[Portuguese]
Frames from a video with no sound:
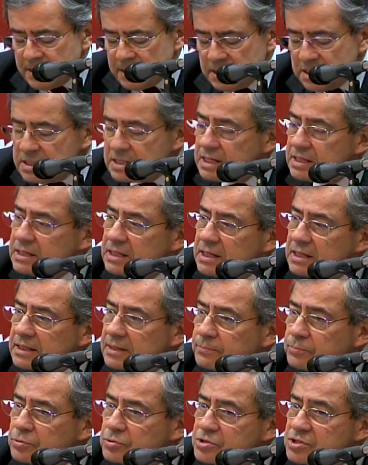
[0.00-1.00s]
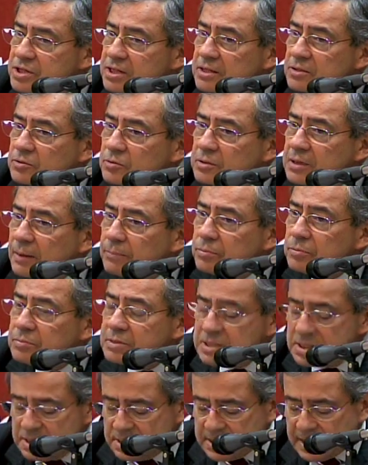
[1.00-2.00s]
de 70% da
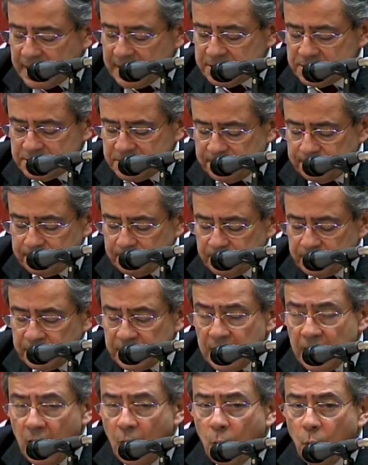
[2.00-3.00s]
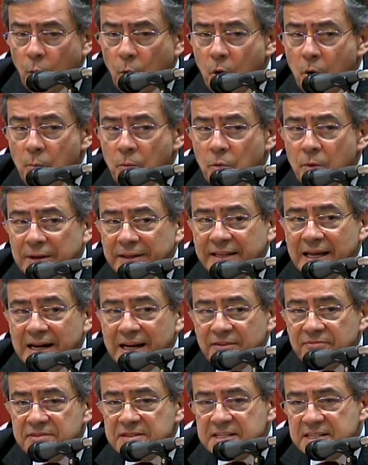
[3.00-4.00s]
publicidade. Como a
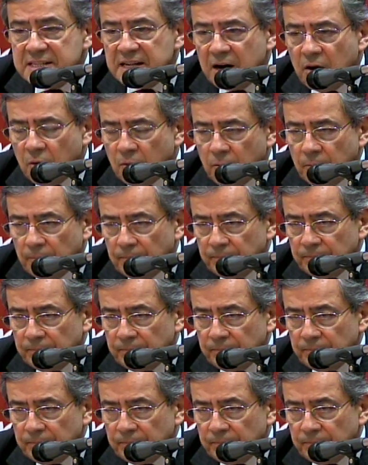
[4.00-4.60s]
televisão